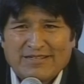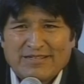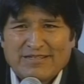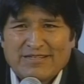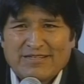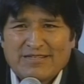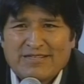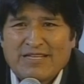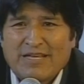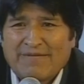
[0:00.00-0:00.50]

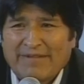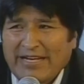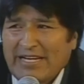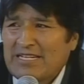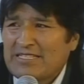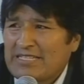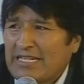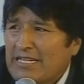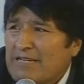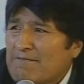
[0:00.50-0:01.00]
deberían
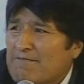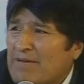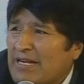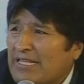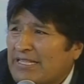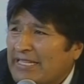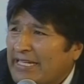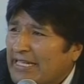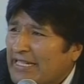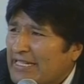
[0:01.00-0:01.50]
ser
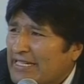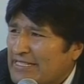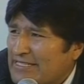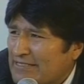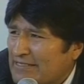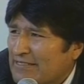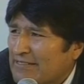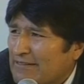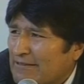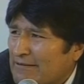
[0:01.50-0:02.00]

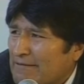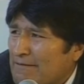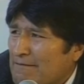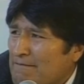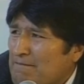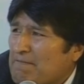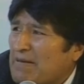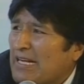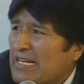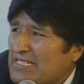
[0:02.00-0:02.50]
invertidas
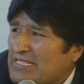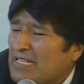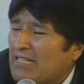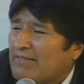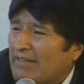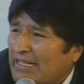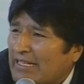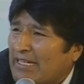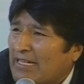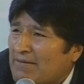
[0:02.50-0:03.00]
para
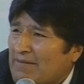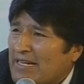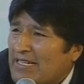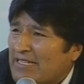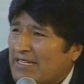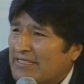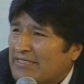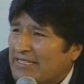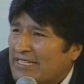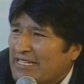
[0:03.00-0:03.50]
salvar a la
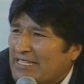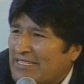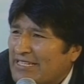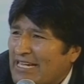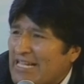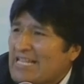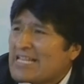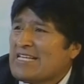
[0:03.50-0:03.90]
madre tierra.